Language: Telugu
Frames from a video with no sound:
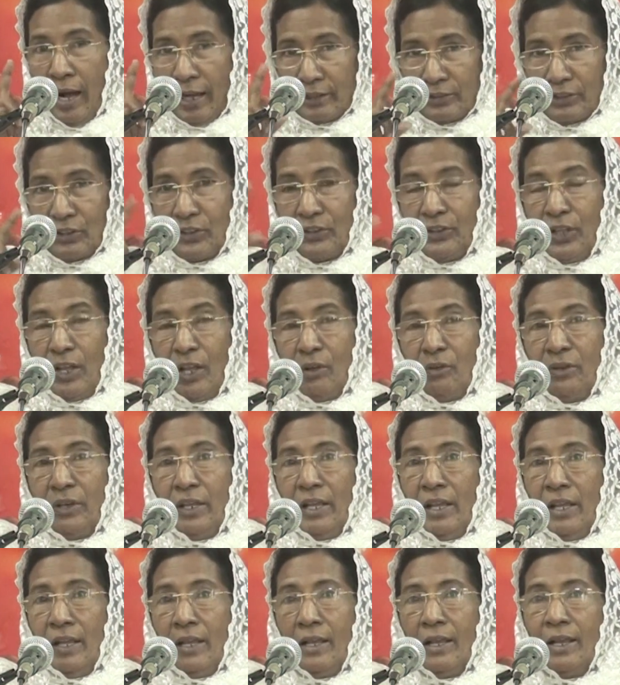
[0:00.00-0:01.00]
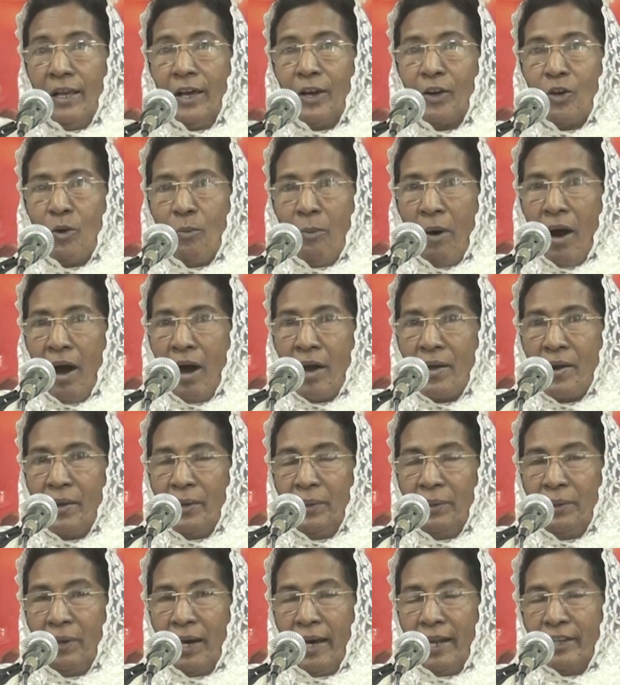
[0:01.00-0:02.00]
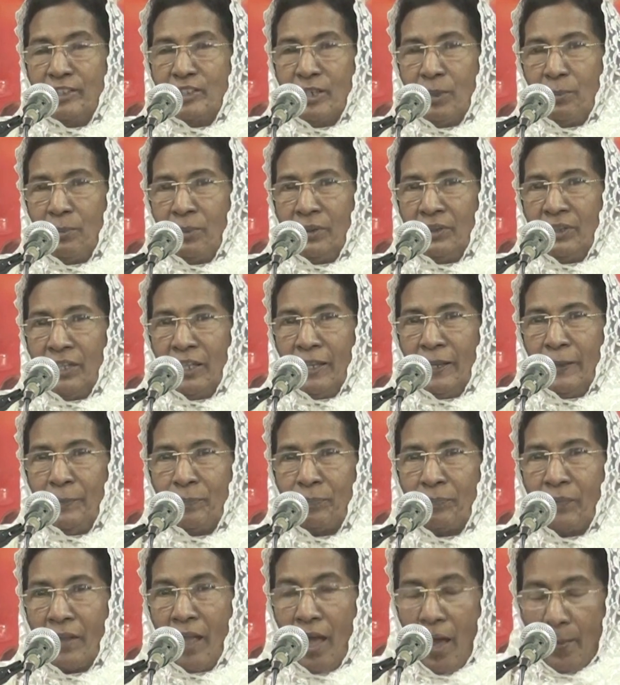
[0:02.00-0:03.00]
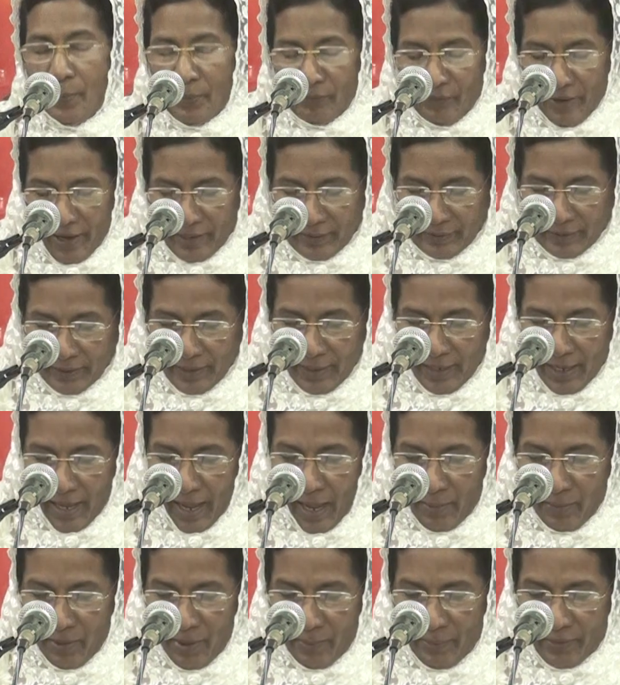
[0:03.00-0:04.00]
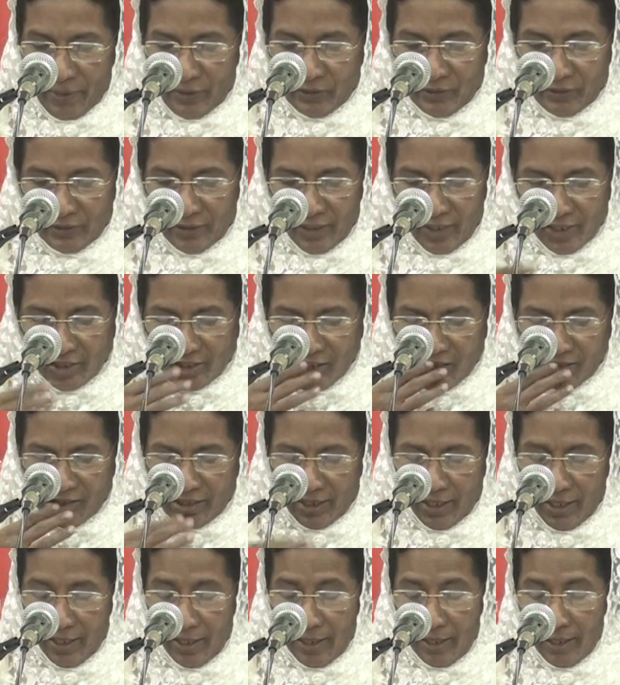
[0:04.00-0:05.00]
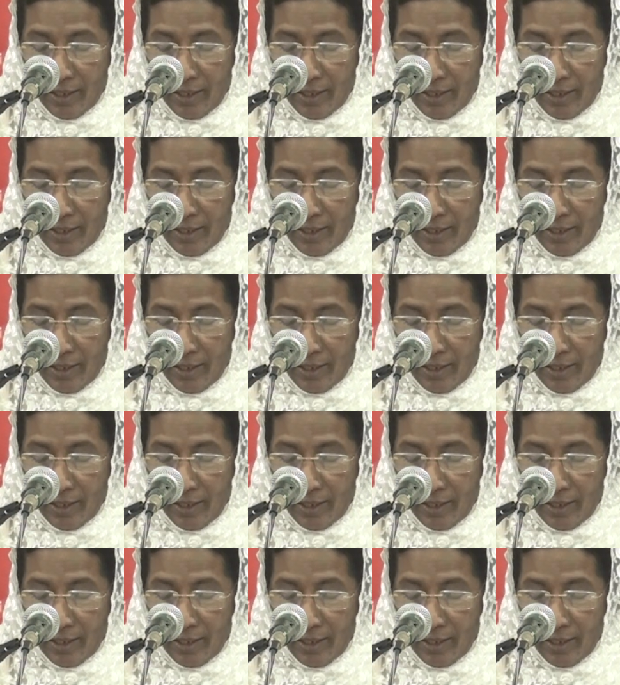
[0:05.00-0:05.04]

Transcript: అతడు దేవుని కుమారుడు అని చెప్పింది అప్పుడు వెంటనే ఆమె ఏమన్నదో తెలుసండి